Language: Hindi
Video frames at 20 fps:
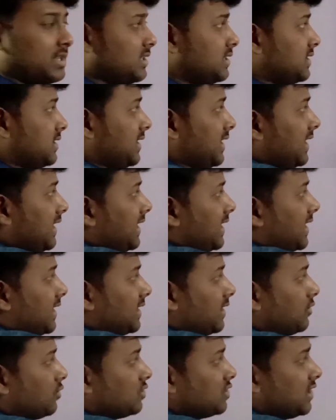छ लिखा था
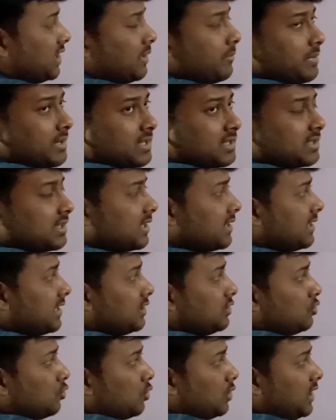तो छ प्लस करना
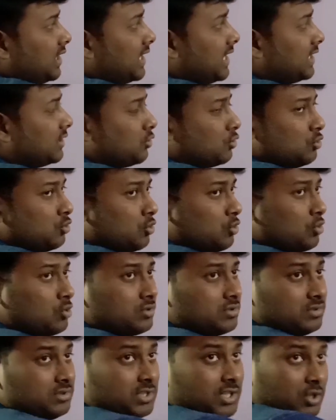है दो लिखा है तो दो
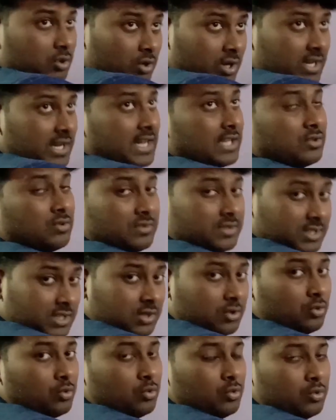जीरो लिखा है तो
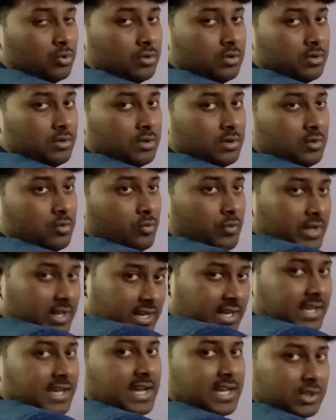जीरो वन
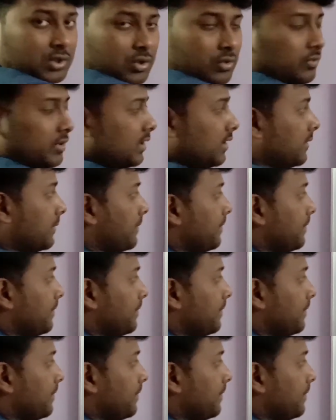लिखा है तो वन